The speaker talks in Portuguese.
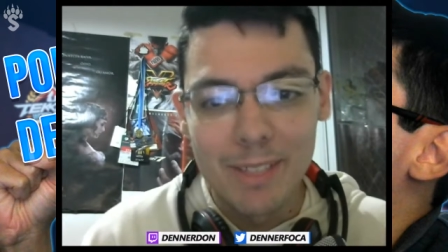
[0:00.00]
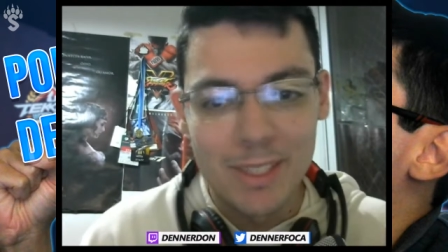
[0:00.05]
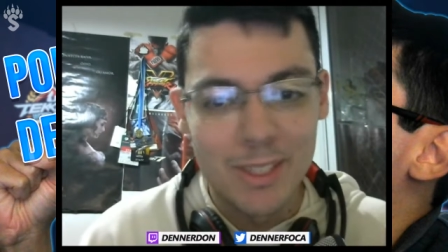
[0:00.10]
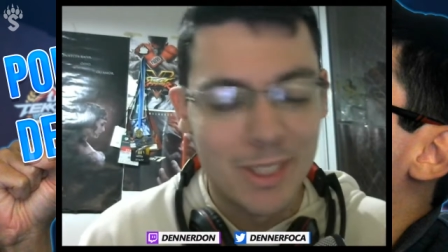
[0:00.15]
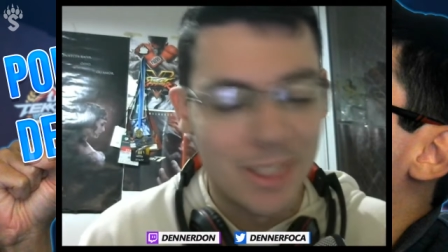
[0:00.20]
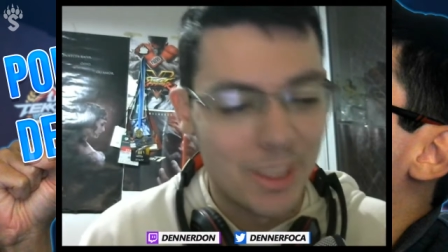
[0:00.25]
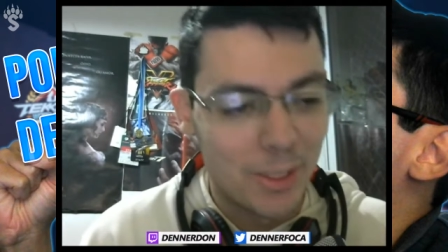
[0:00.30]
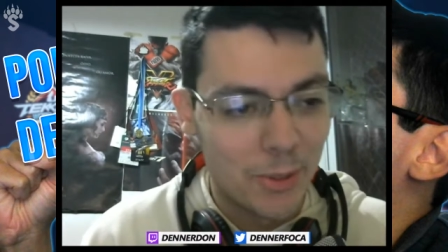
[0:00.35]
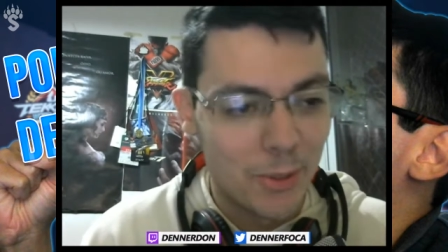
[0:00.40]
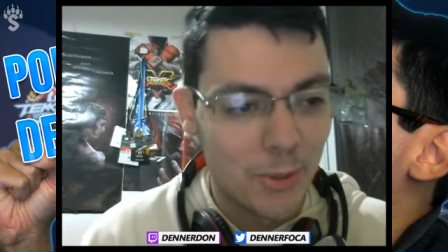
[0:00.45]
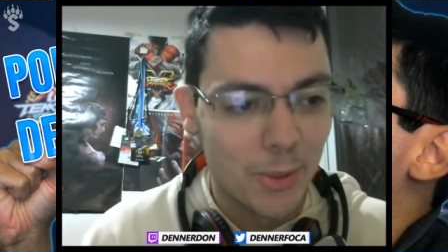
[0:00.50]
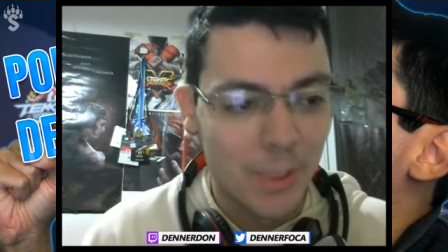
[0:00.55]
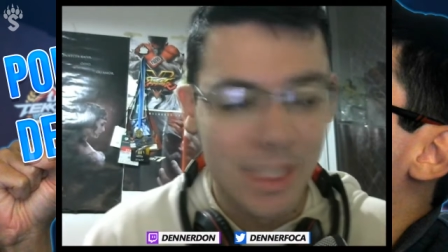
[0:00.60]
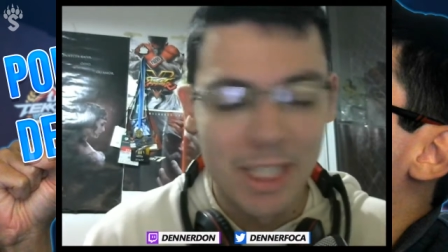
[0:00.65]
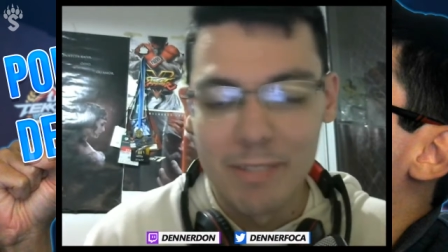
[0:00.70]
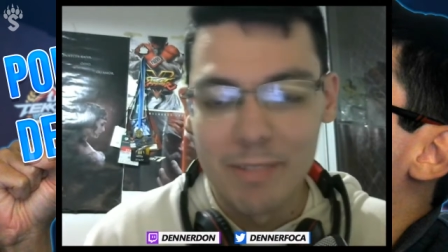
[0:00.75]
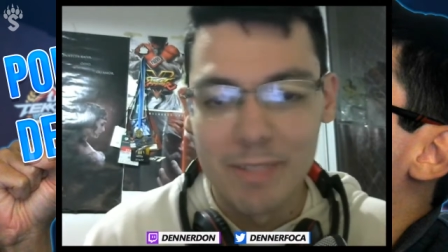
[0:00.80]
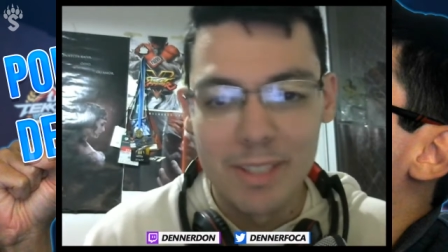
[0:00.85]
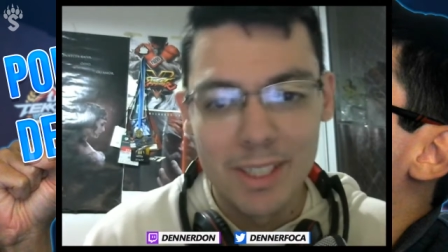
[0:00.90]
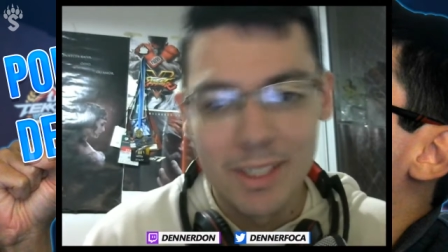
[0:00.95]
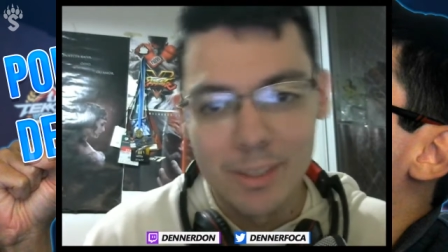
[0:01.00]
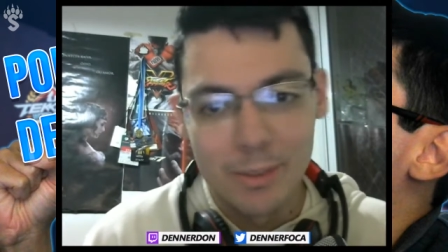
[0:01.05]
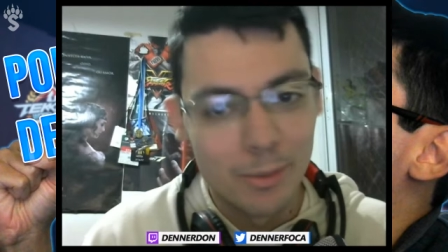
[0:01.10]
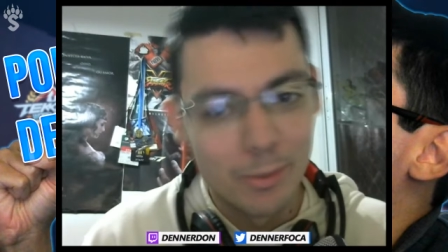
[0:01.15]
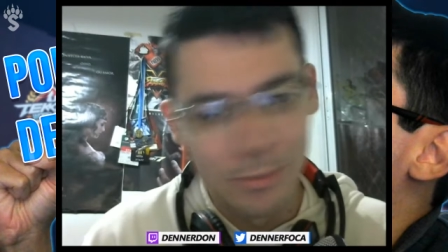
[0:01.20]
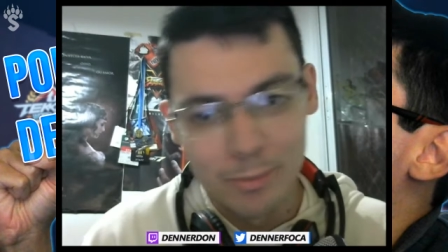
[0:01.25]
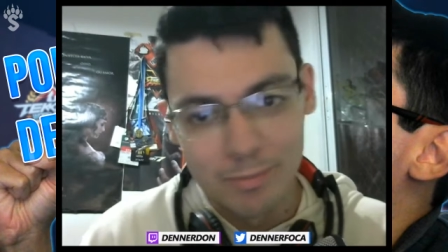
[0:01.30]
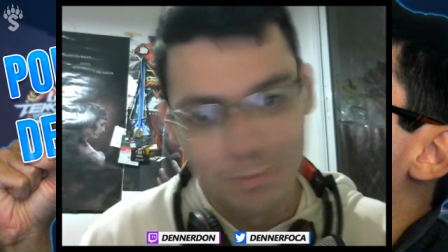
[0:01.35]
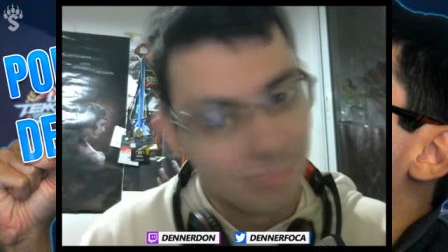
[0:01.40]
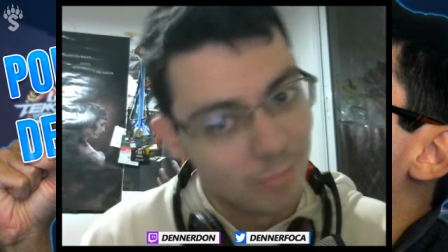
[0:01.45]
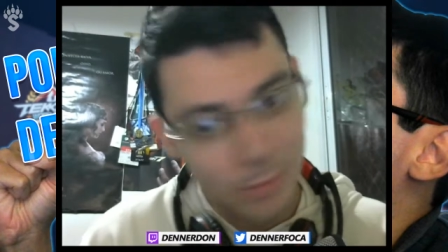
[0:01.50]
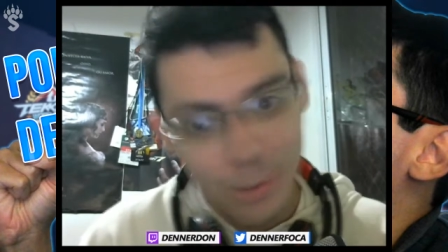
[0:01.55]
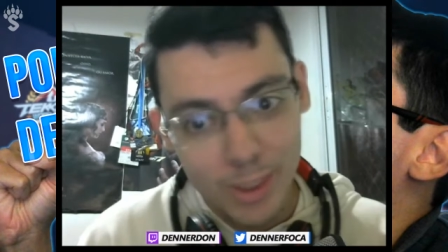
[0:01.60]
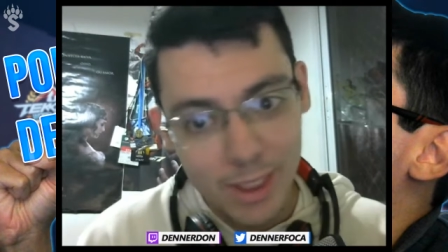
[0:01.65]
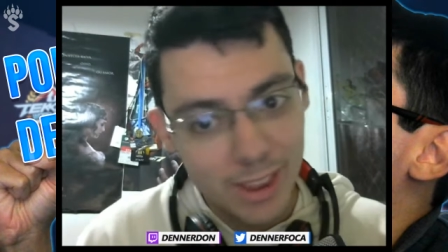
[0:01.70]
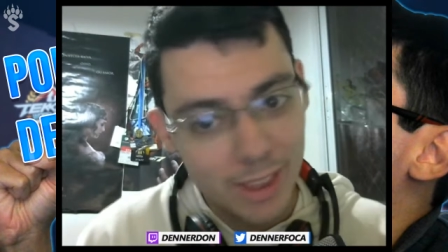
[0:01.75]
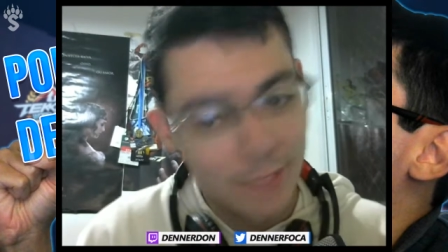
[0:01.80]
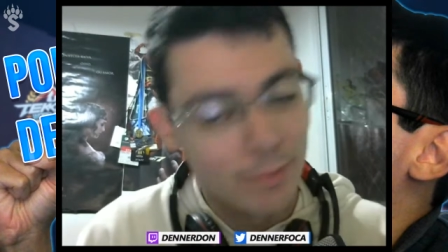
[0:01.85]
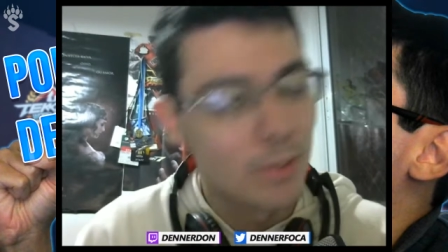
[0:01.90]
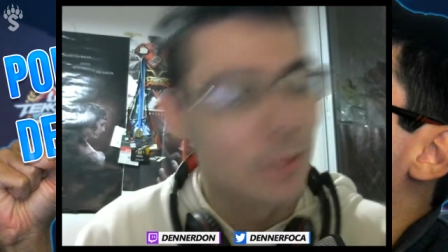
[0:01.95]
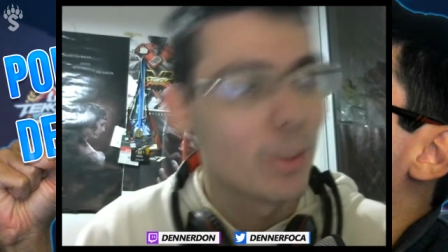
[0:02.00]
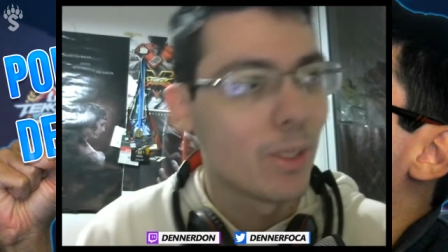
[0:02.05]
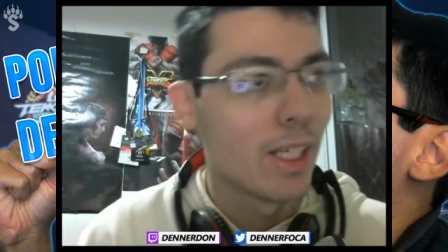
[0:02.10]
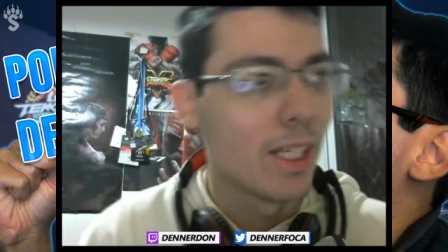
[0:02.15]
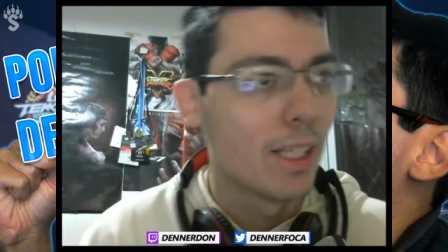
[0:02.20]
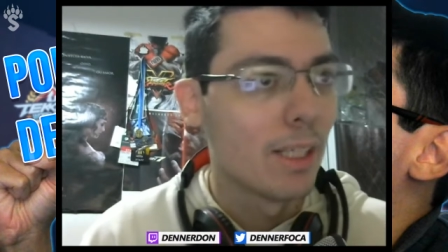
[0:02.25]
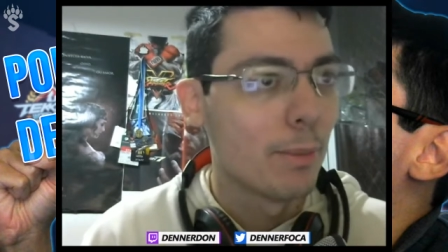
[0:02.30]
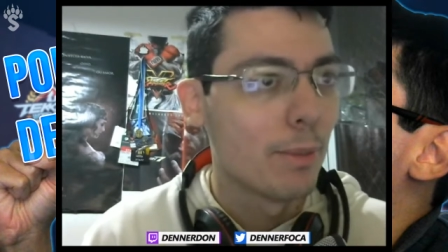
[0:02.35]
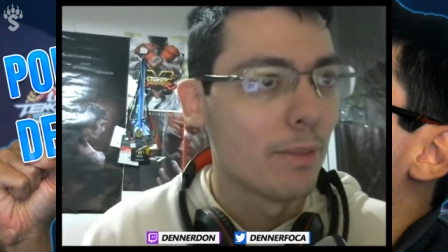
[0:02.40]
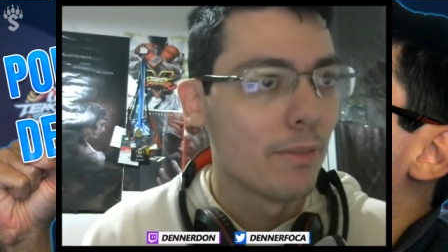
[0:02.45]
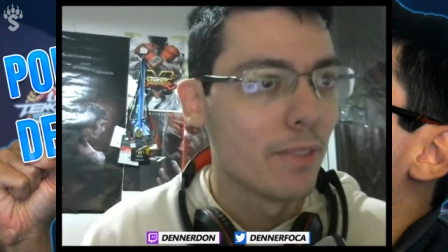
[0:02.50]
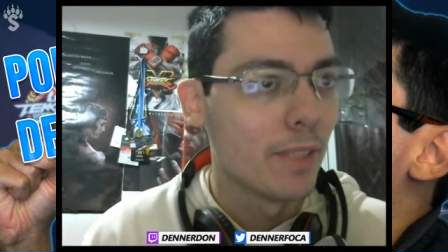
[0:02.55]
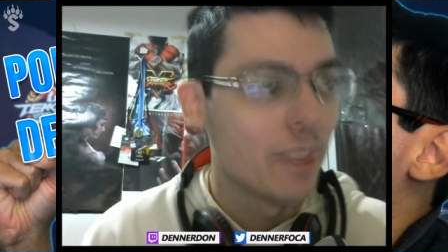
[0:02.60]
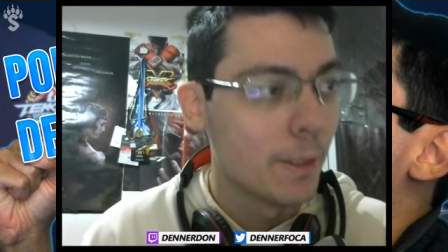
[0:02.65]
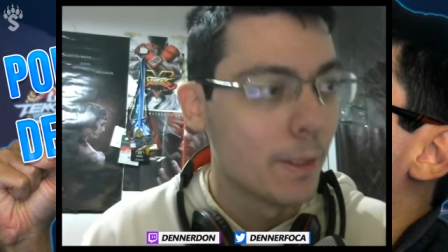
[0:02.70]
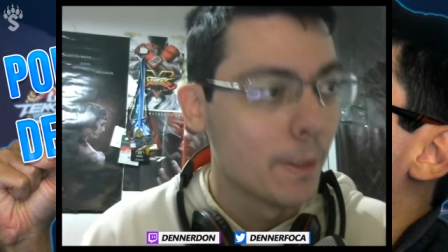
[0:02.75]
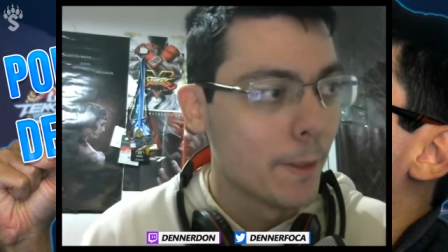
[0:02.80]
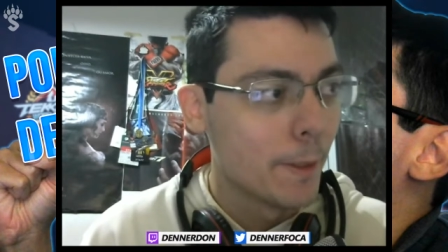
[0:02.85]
que charco eu jogava e eu nunca tinha visto o cara na minha vida.